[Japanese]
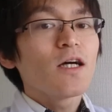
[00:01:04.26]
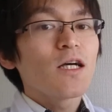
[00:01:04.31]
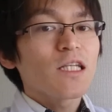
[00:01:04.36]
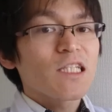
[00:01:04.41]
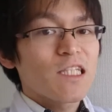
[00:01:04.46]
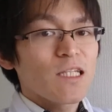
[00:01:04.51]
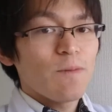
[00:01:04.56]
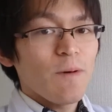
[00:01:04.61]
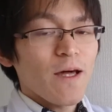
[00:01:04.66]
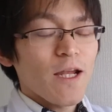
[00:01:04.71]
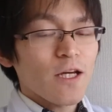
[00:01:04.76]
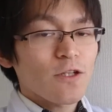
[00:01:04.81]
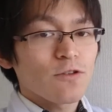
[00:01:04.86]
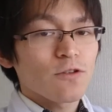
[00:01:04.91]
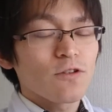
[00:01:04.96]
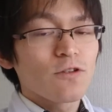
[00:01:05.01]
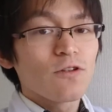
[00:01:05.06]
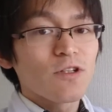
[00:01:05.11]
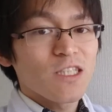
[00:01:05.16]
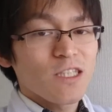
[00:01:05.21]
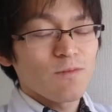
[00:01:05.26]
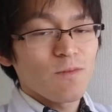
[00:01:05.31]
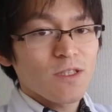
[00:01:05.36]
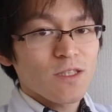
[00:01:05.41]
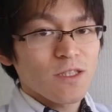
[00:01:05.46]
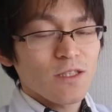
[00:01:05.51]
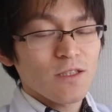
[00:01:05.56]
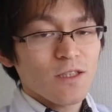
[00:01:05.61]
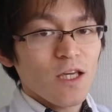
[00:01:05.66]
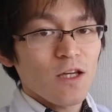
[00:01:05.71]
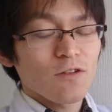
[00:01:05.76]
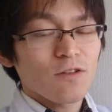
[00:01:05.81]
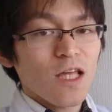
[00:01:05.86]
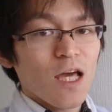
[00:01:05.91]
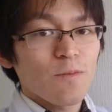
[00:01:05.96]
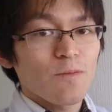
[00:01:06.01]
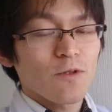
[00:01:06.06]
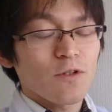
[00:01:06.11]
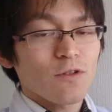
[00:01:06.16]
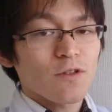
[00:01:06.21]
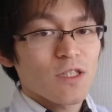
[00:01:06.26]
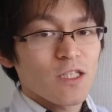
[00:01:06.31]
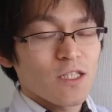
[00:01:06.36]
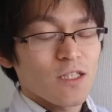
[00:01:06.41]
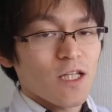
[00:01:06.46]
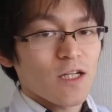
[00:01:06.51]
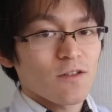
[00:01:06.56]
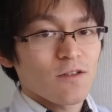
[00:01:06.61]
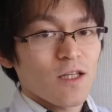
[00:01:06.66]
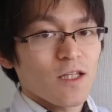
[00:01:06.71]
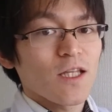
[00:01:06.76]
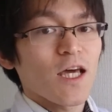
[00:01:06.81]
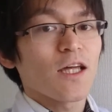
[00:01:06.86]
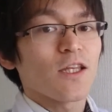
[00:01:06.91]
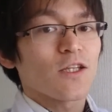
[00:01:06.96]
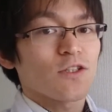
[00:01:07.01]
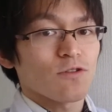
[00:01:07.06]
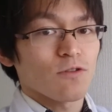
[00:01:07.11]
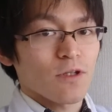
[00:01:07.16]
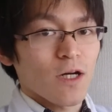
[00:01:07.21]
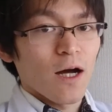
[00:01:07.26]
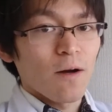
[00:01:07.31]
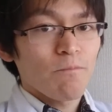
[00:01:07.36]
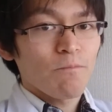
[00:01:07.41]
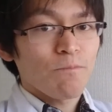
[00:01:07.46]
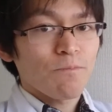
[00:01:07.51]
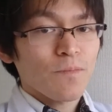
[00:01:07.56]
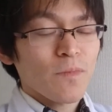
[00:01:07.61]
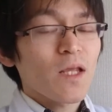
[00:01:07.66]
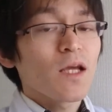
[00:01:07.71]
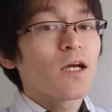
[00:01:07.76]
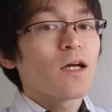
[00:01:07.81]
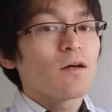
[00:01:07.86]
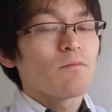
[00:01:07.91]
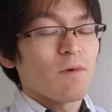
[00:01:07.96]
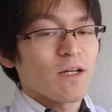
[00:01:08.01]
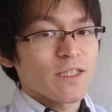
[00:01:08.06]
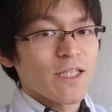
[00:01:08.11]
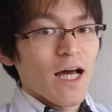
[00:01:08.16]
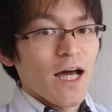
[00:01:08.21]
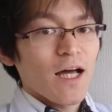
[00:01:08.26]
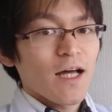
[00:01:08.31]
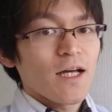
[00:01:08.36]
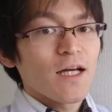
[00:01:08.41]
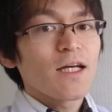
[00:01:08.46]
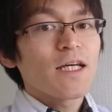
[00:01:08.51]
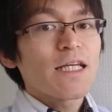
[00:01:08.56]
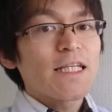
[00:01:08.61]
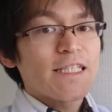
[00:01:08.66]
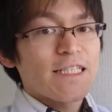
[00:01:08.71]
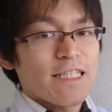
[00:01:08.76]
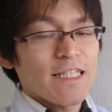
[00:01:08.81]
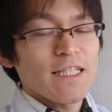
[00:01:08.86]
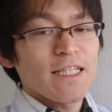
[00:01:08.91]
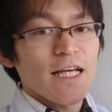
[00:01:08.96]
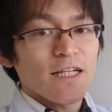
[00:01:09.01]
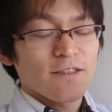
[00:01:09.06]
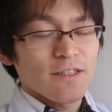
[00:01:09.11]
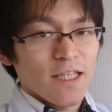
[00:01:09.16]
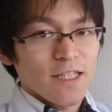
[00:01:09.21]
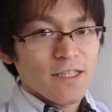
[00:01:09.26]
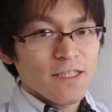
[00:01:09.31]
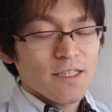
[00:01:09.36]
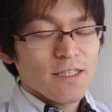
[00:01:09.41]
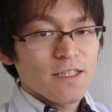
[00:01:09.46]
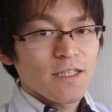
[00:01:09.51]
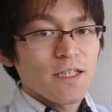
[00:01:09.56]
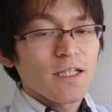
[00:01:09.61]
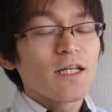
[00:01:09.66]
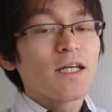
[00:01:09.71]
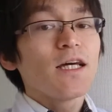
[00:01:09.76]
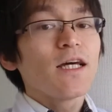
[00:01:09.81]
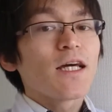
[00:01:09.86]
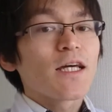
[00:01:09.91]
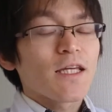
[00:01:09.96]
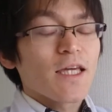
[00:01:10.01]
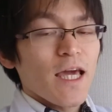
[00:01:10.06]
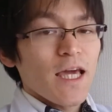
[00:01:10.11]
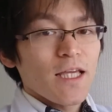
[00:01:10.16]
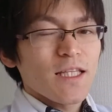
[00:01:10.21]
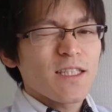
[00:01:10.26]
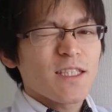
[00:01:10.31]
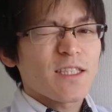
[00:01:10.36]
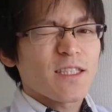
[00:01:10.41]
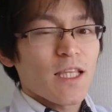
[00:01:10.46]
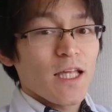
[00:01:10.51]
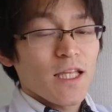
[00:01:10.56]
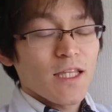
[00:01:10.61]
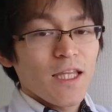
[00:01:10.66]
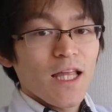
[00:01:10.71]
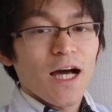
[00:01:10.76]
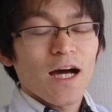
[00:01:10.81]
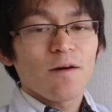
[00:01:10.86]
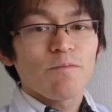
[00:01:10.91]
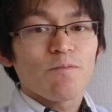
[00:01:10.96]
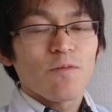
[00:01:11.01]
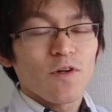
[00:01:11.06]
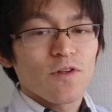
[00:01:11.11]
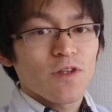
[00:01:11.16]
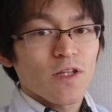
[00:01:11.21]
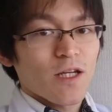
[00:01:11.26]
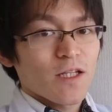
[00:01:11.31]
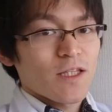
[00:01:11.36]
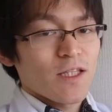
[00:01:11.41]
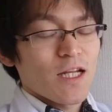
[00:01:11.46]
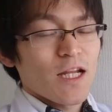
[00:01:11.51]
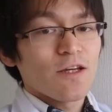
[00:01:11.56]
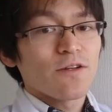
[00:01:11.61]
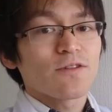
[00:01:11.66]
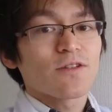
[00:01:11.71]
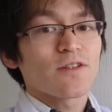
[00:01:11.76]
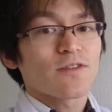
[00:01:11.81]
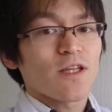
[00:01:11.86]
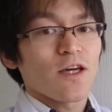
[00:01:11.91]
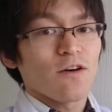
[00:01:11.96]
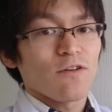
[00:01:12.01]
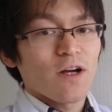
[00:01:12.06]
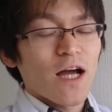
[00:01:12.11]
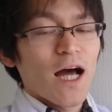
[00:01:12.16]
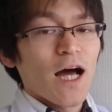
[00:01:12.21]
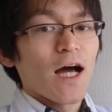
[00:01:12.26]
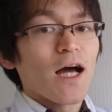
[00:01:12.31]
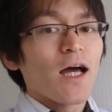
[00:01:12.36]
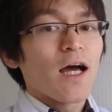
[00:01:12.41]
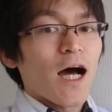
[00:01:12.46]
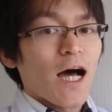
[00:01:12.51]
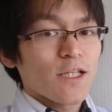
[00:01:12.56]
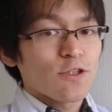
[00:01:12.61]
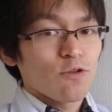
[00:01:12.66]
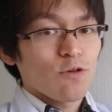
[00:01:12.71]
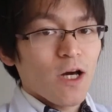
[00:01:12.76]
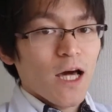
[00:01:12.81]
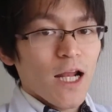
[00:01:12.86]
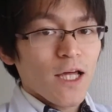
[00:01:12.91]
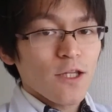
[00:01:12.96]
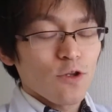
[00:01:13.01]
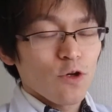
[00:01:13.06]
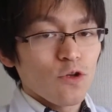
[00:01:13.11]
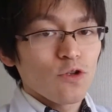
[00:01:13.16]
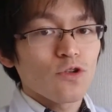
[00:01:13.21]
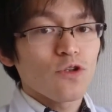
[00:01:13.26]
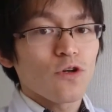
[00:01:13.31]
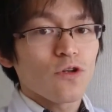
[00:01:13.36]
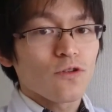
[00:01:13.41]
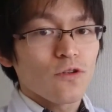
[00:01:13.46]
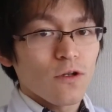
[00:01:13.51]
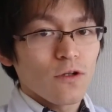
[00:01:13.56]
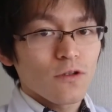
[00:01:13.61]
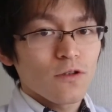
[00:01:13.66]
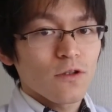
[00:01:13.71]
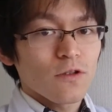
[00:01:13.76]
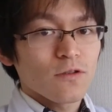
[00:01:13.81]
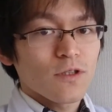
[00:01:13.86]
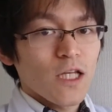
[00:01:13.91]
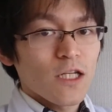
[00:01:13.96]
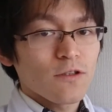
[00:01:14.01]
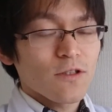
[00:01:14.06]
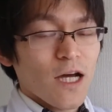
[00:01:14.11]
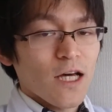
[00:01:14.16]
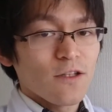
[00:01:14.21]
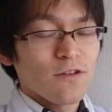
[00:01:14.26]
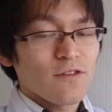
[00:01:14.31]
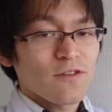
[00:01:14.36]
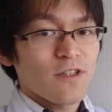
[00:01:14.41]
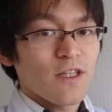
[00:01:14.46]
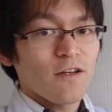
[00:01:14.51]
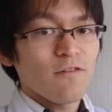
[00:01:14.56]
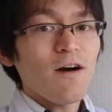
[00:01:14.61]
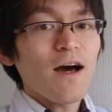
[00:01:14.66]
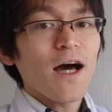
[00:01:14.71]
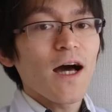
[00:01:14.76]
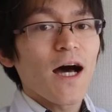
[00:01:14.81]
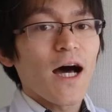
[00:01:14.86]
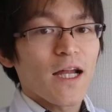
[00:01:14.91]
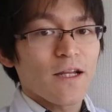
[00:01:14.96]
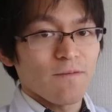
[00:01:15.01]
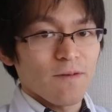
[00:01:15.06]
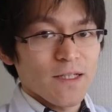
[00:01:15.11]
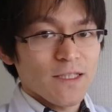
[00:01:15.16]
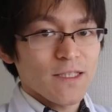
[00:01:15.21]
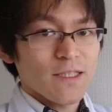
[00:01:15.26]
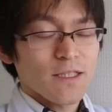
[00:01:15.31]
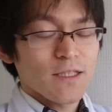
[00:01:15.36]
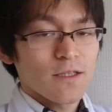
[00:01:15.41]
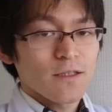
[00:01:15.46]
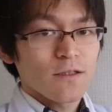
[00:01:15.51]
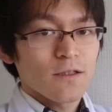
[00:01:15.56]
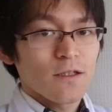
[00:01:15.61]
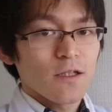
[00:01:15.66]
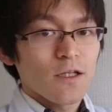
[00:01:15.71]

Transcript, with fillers: しばらく苦しみ続けるタイプの薬になるではないでしょうかまた新薬です現時点で発表されてない副作用が後からどんどんどんどん出る可能性はあります